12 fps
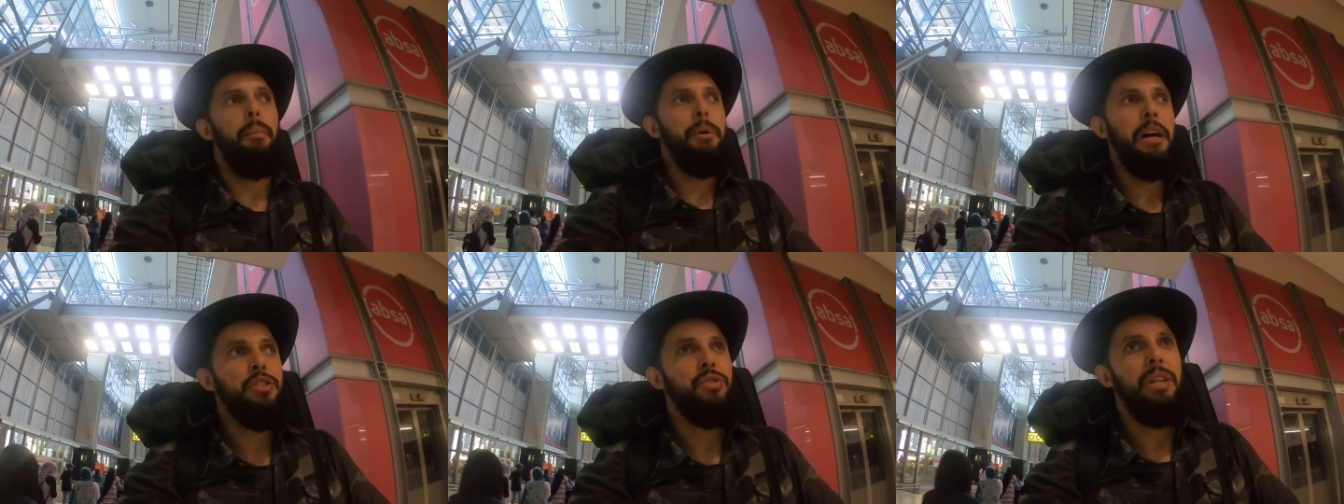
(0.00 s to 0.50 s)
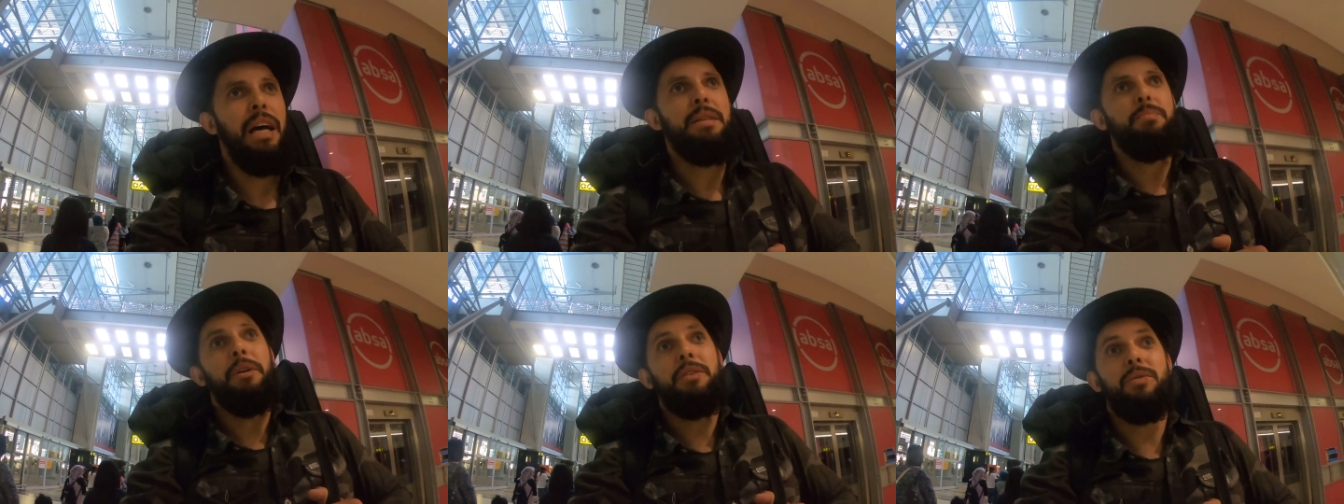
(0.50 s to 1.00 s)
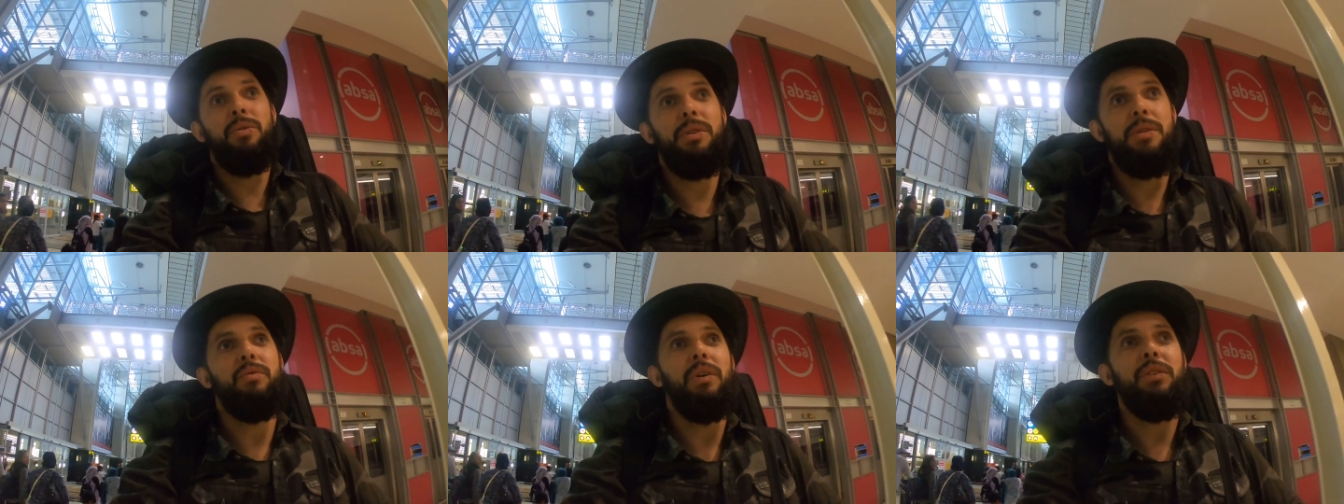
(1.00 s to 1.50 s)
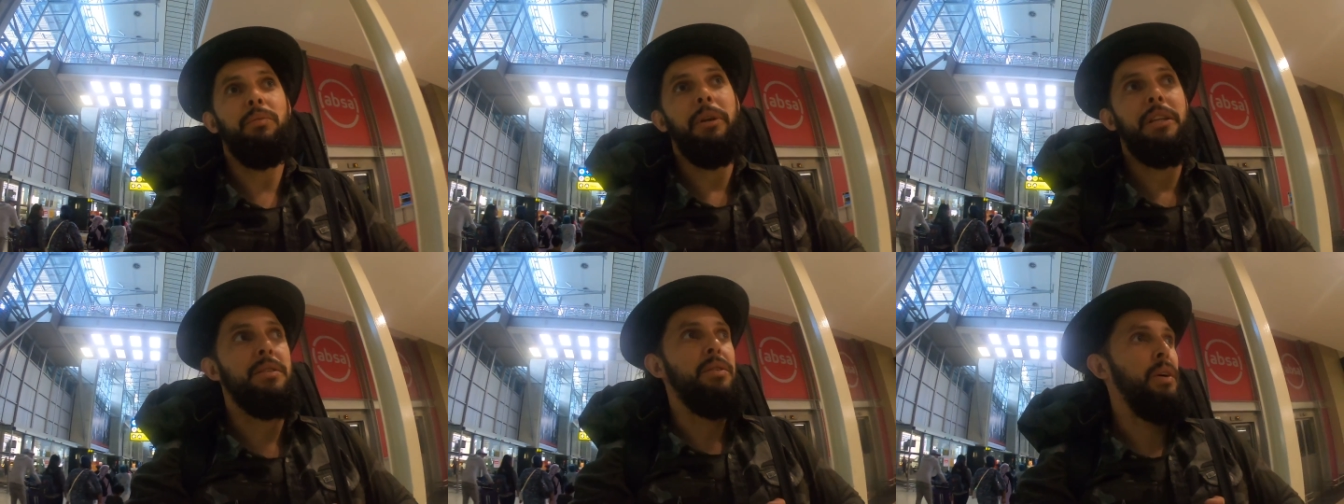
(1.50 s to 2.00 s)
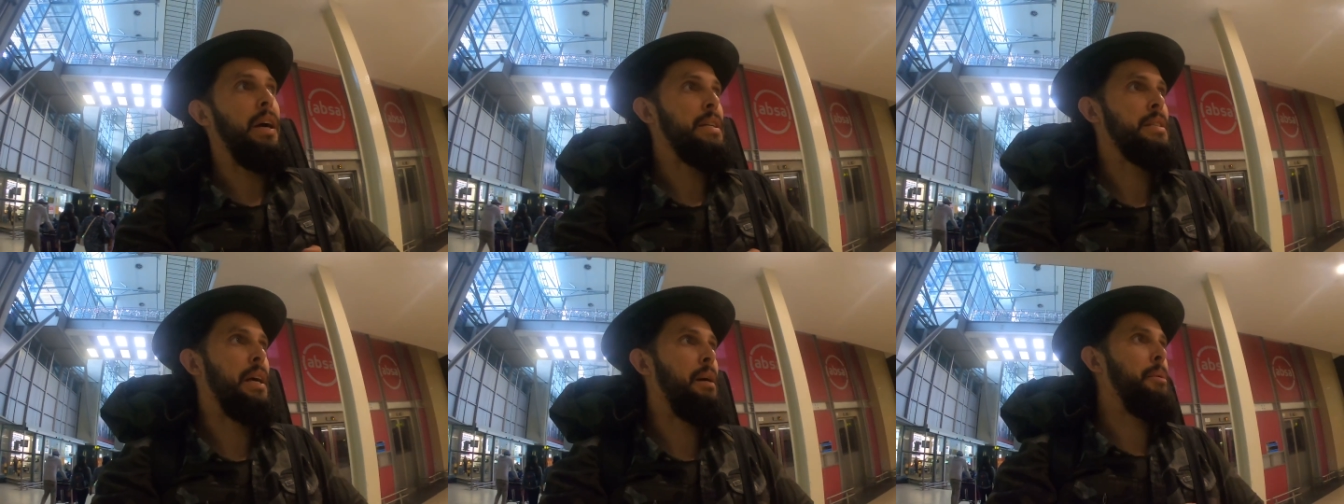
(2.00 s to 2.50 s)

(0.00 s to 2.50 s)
para ajudar as pessoas, quanto menos eu gastar,